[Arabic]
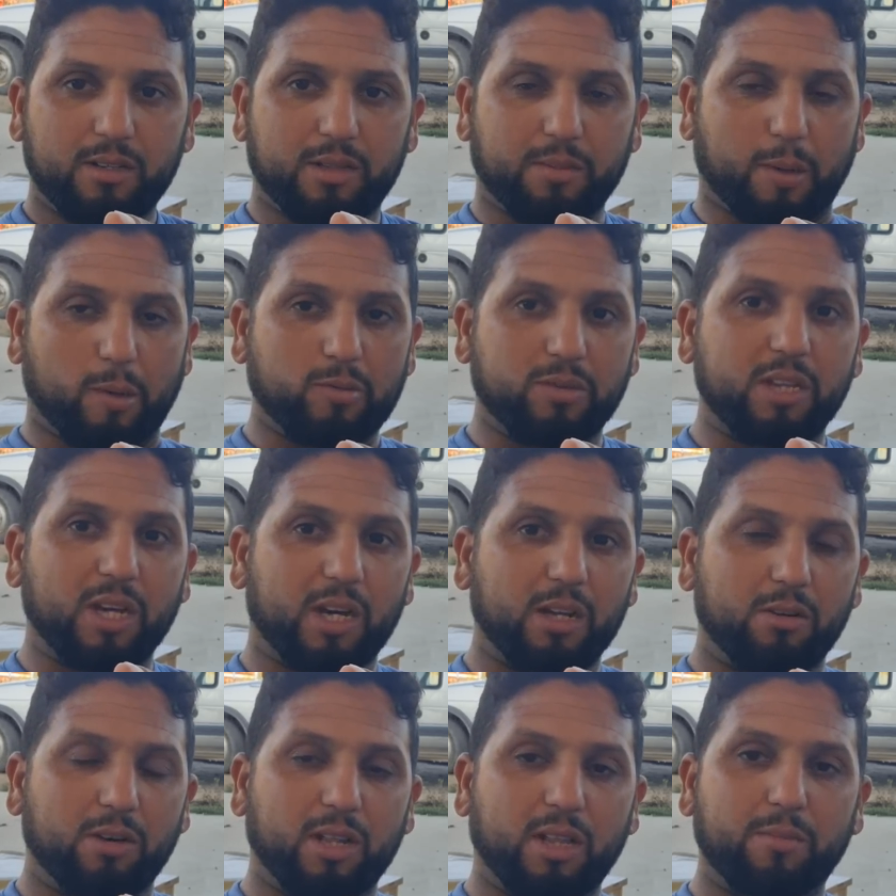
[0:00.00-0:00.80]
تبغيو
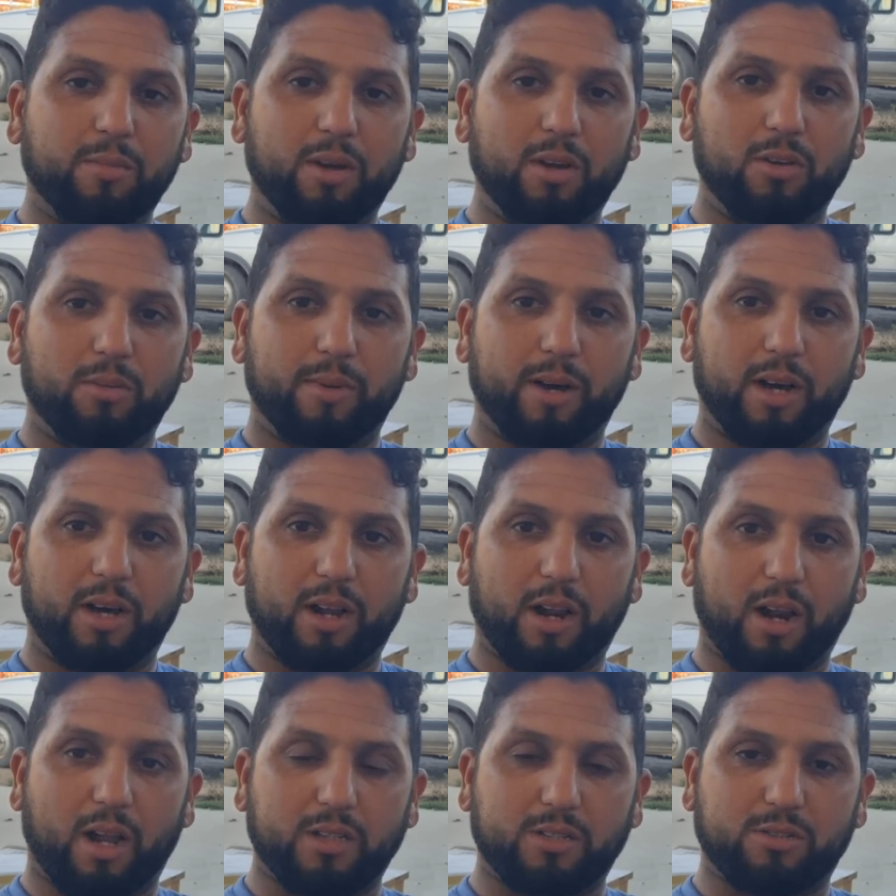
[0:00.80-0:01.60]
تدخلوا هذه المعلومه
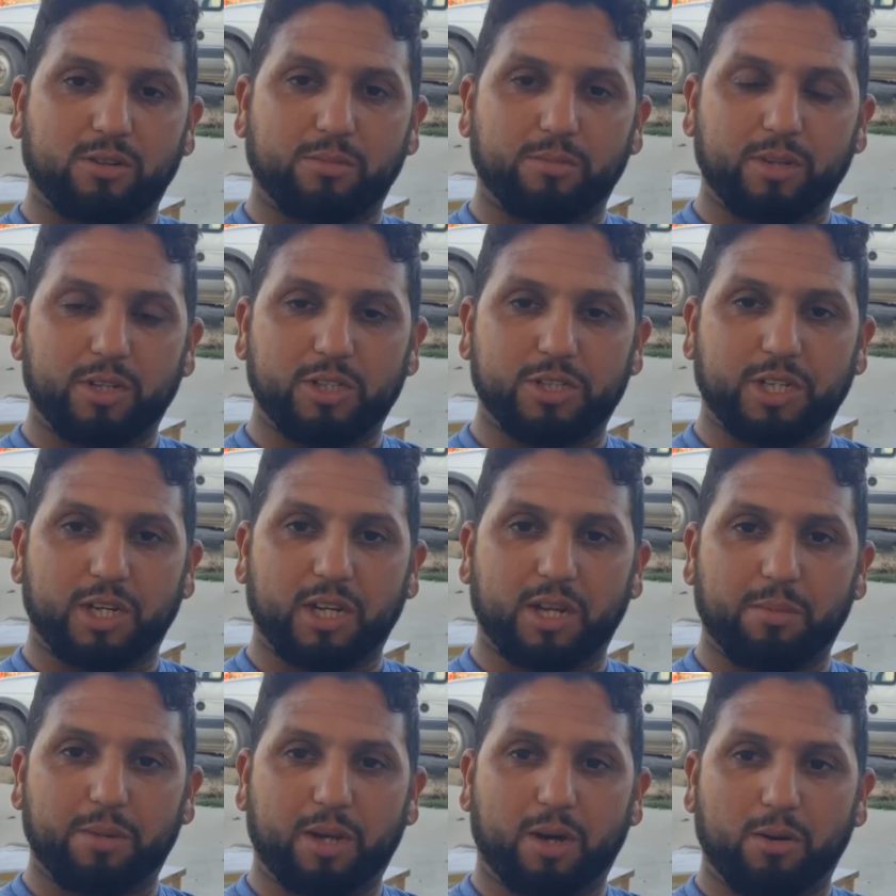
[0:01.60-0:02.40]
لراسكم ان شاء
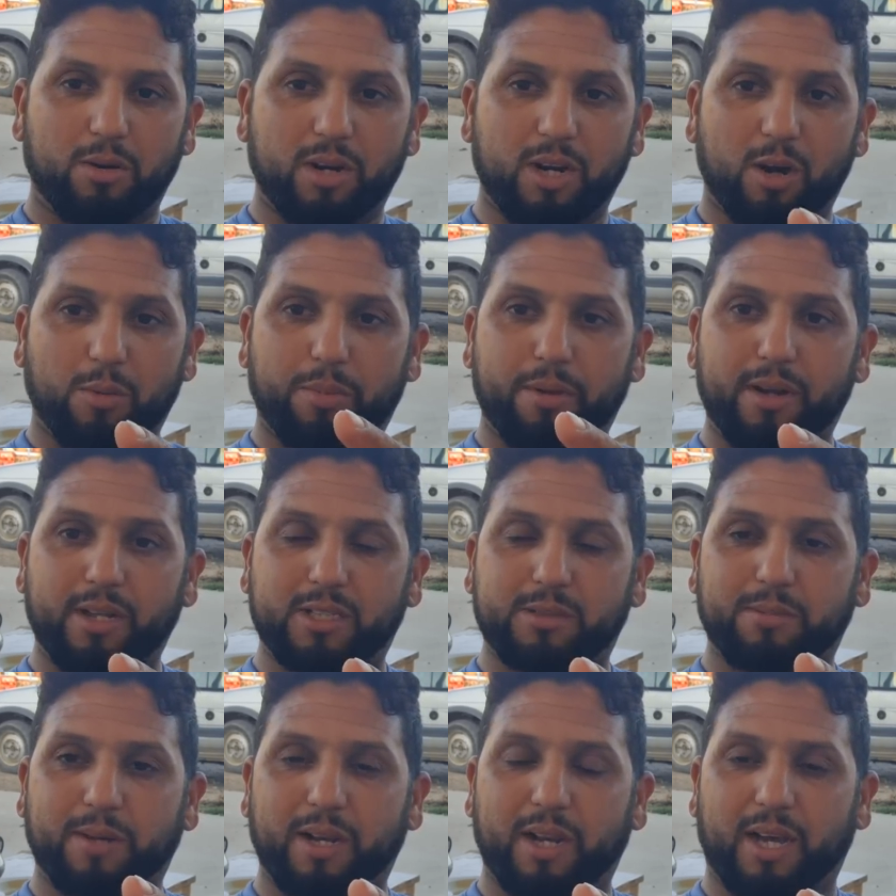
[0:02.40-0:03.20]
الله بحول الله
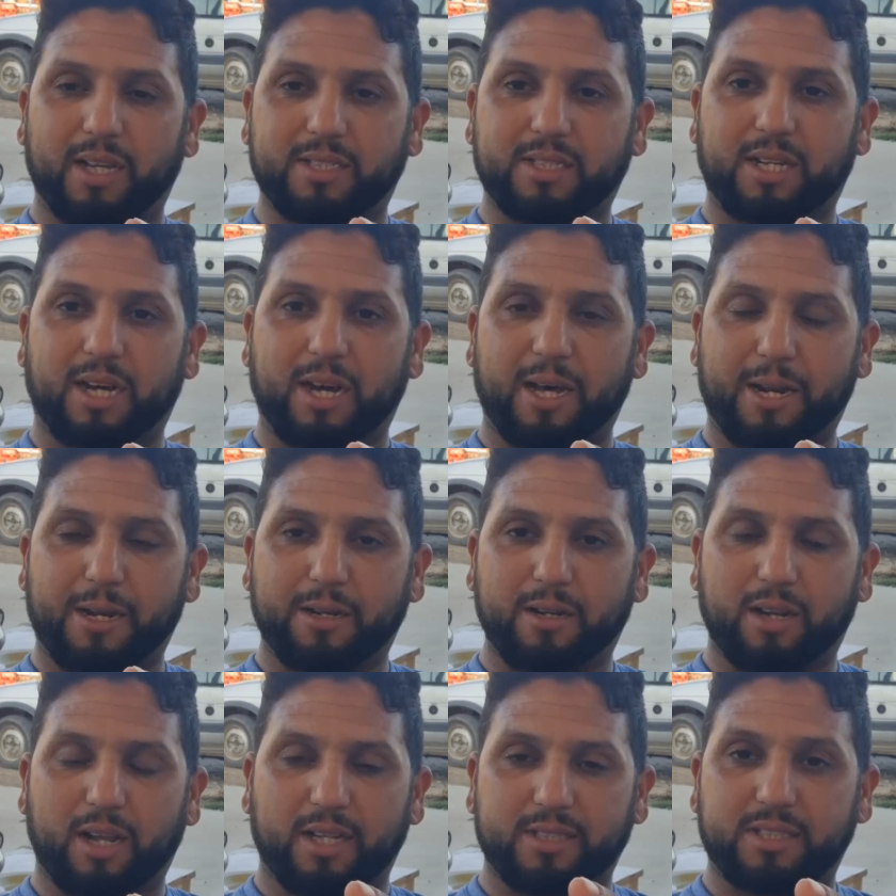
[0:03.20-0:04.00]
وبالنسبه للاسعار
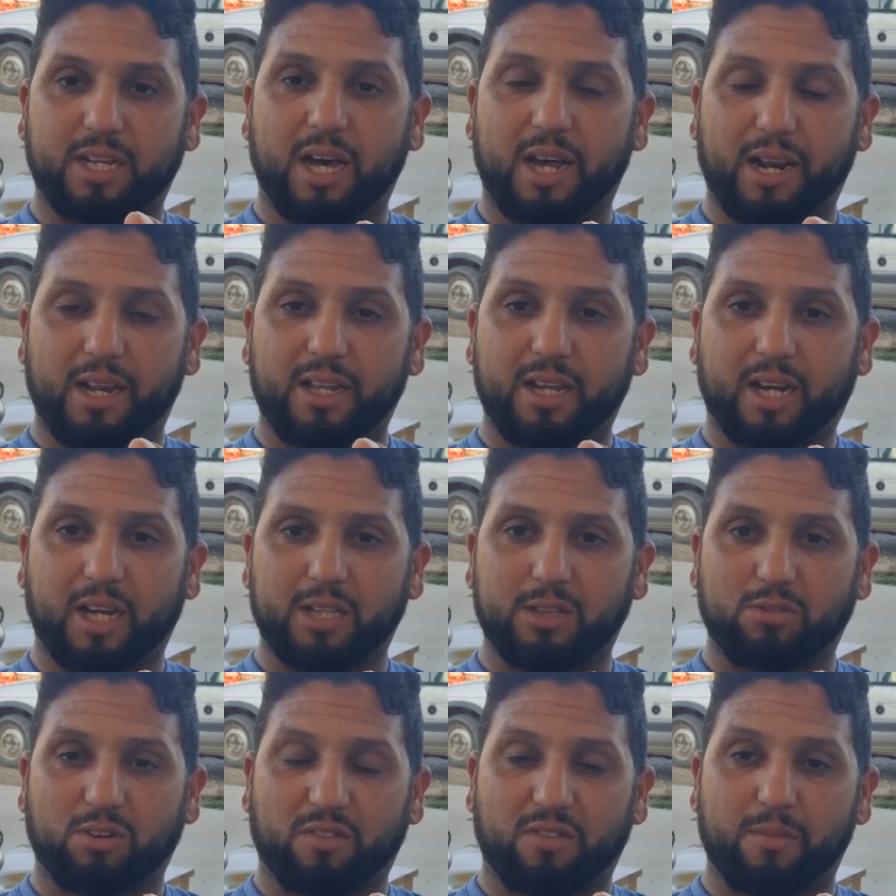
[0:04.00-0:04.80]
الاسعار اللي هي
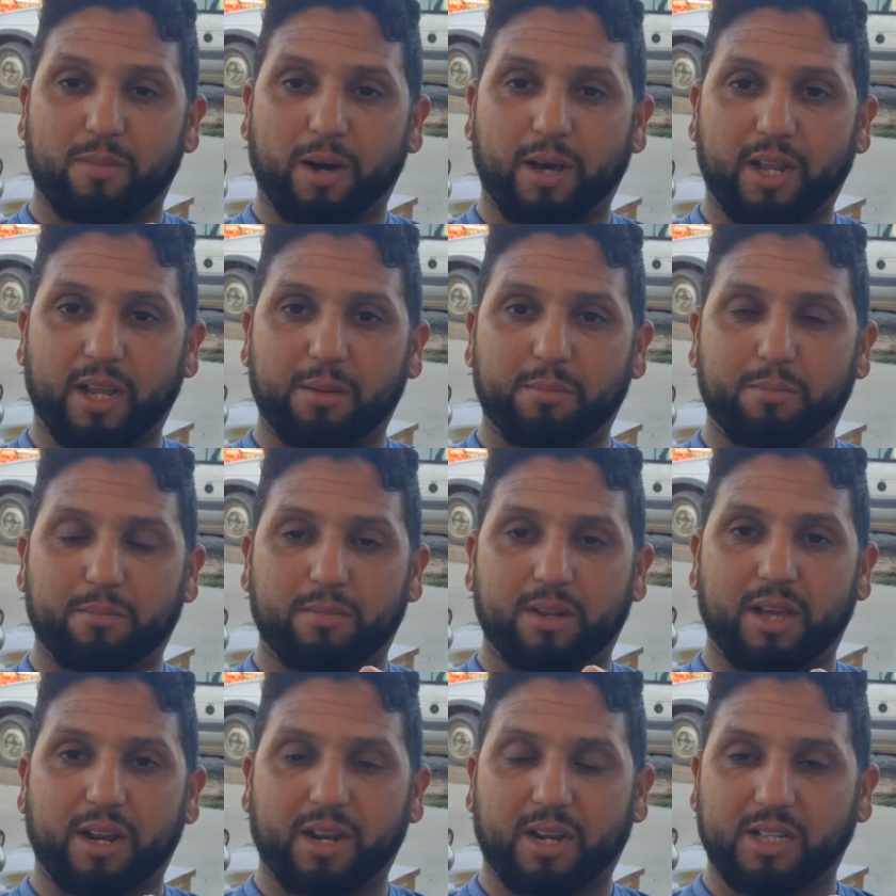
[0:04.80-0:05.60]
كتدور في
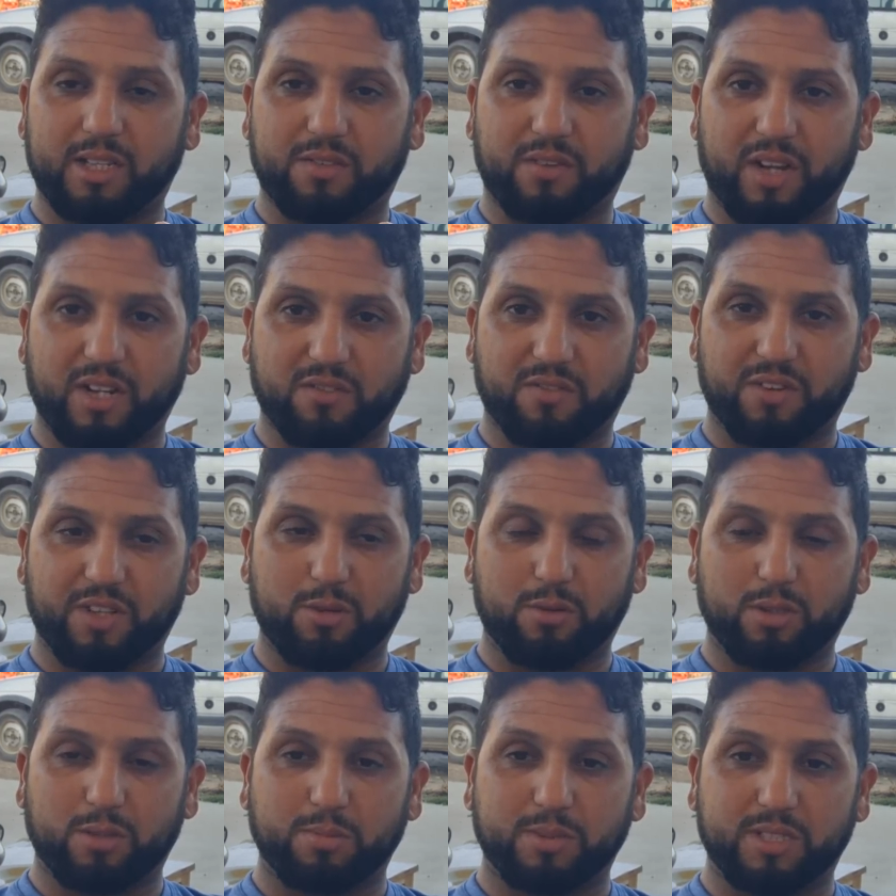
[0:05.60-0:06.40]
المغرب لاني كنتفرج
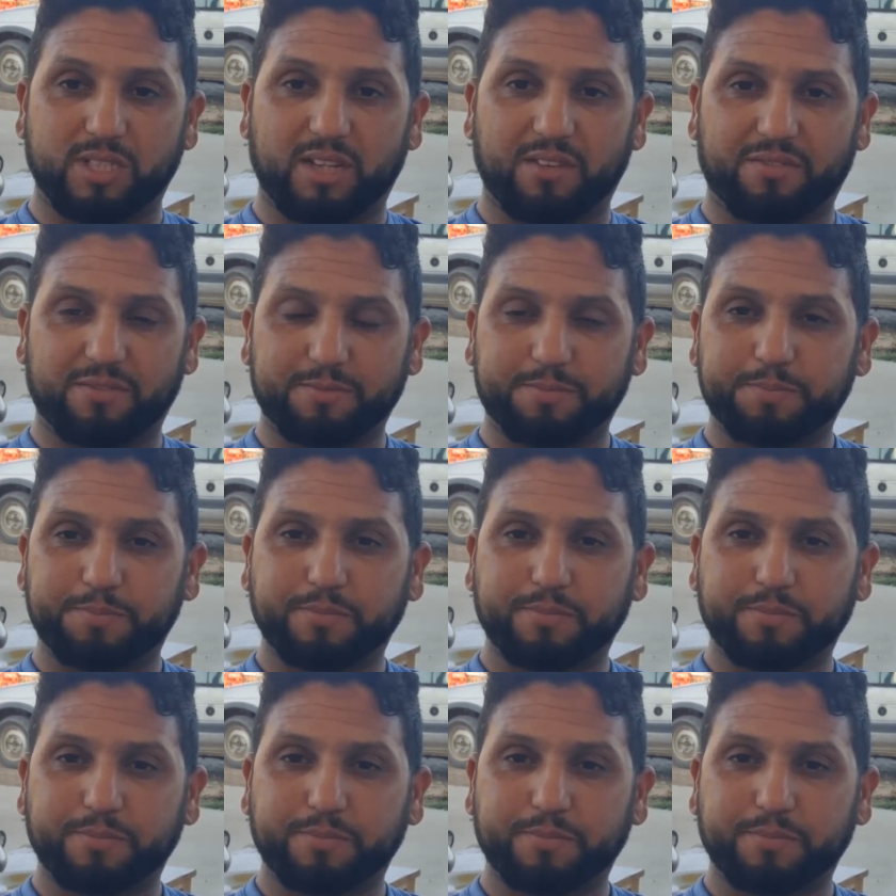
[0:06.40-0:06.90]
فيديوهات بزاف